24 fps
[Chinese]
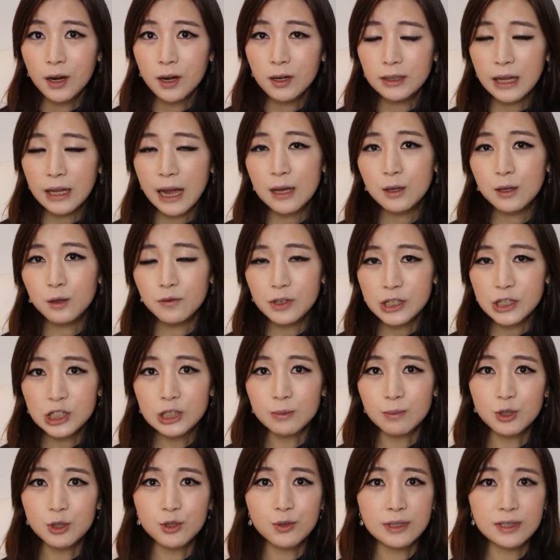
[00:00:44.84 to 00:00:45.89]
而他又为
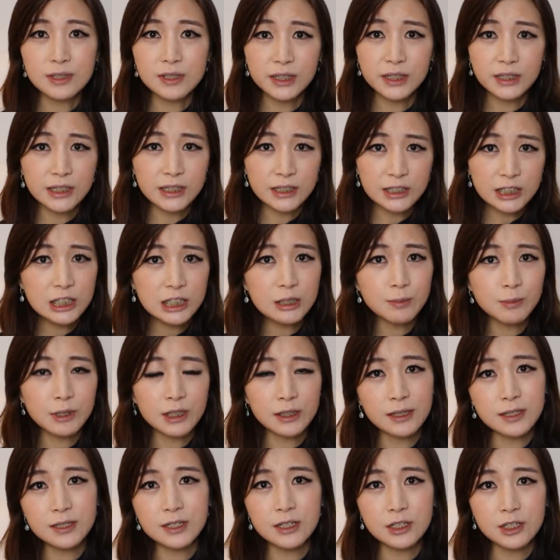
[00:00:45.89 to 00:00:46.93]
什么选择以匿
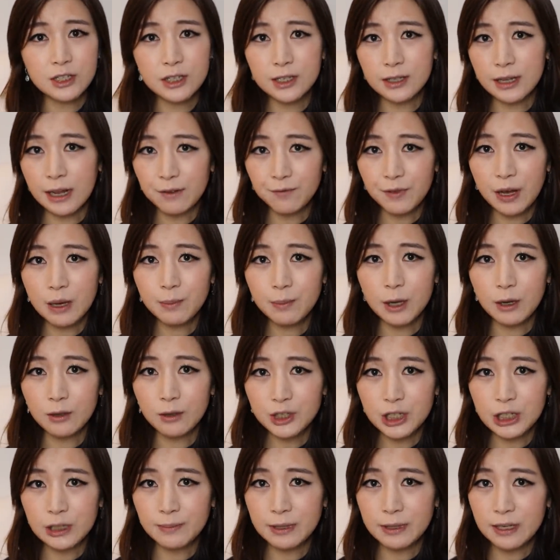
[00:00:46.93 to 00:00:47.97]
名的形式来发表
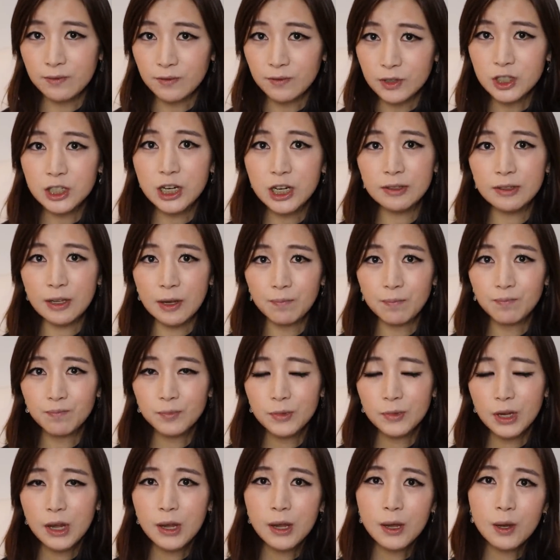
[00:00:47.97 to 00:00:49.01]
这一篇文章呢？
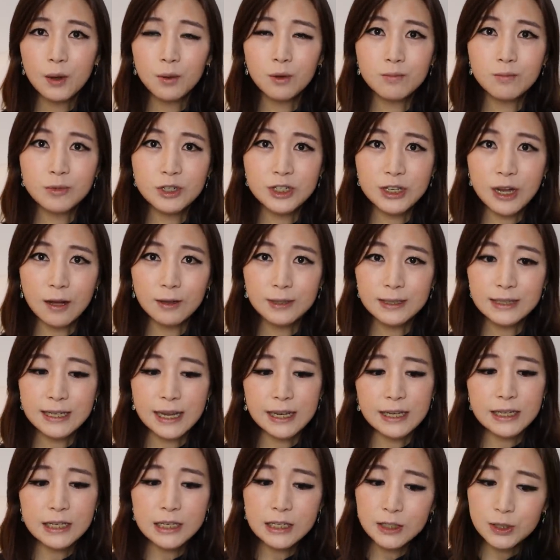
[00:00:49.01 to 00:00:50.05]
我们知道，
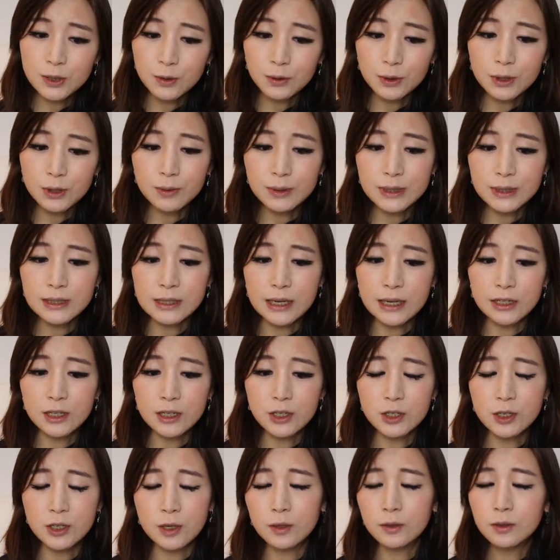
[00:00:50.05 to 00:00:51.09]
在一九六四年
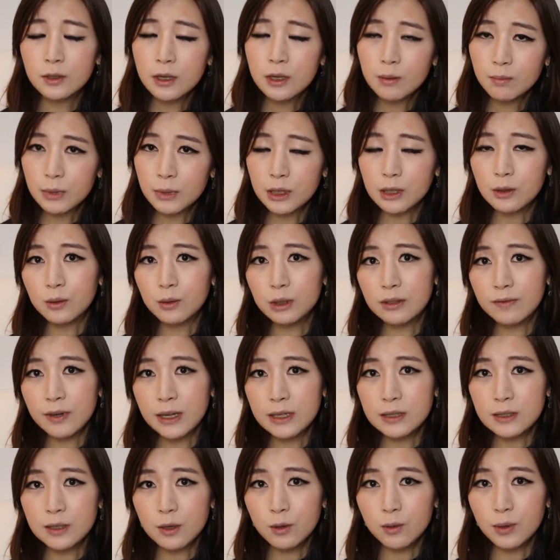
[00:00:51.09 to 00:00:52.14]
的时候，美国的
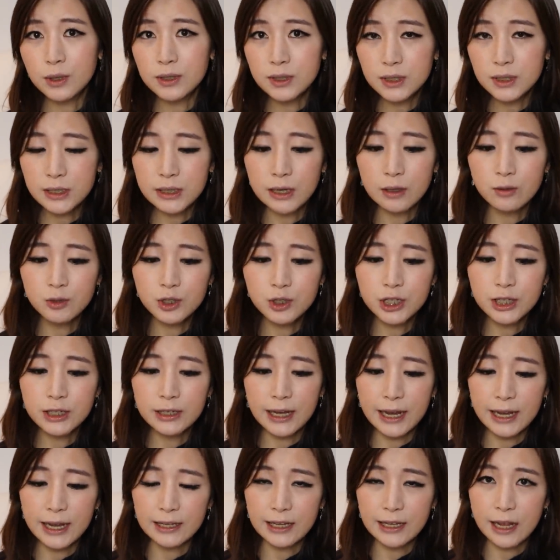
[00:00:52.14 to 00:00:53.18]
外交官乔
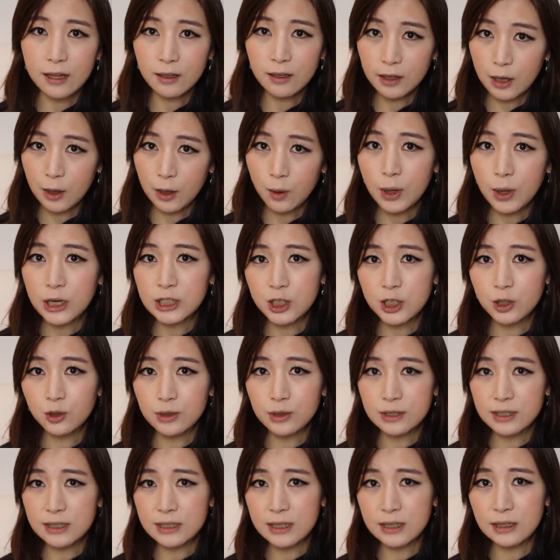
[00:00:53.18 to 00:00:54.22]
治·凯南给华盛
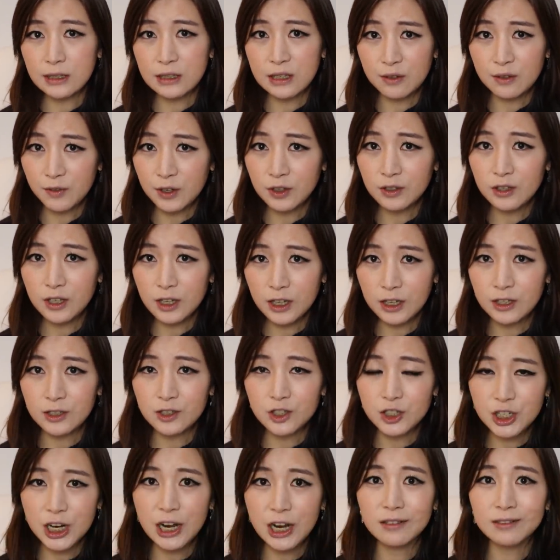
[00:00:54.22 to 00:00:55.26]
顿写了一封
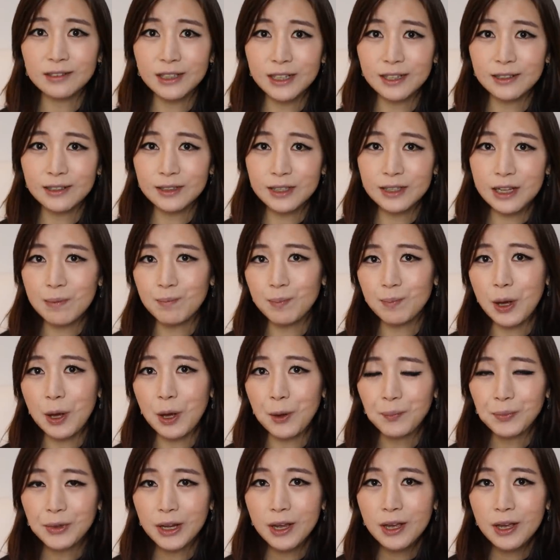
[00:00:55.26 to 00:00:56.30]
很长的电
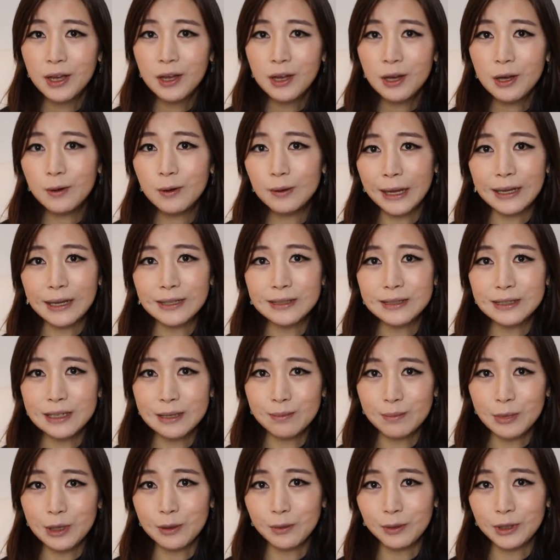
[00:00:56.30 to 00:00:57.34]
报，后来
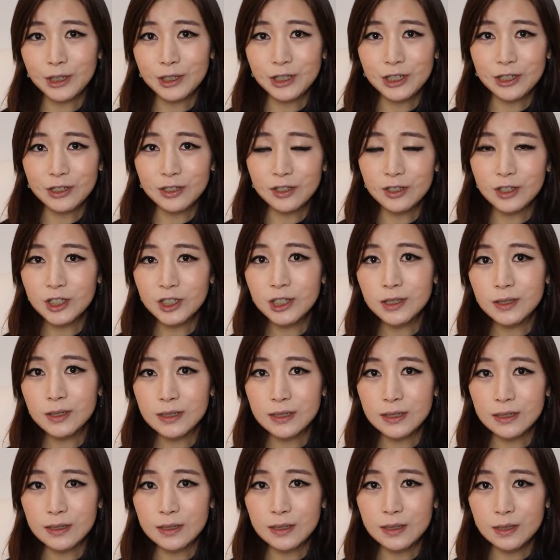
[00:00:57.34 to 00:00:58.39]
在美国的整个政
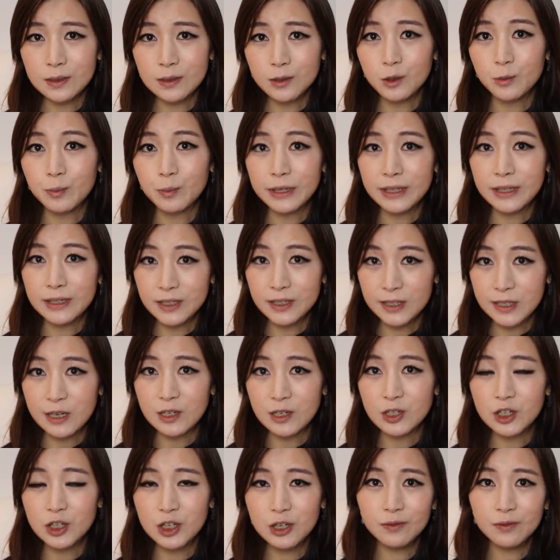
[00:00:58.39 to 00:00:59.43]
策界就被
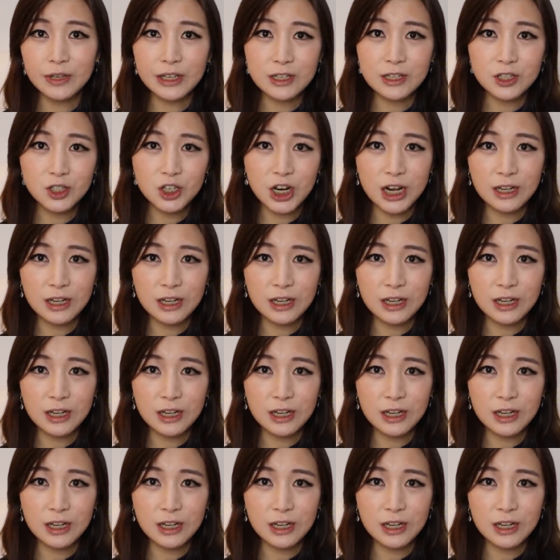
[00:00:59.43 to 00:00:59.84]
简称为“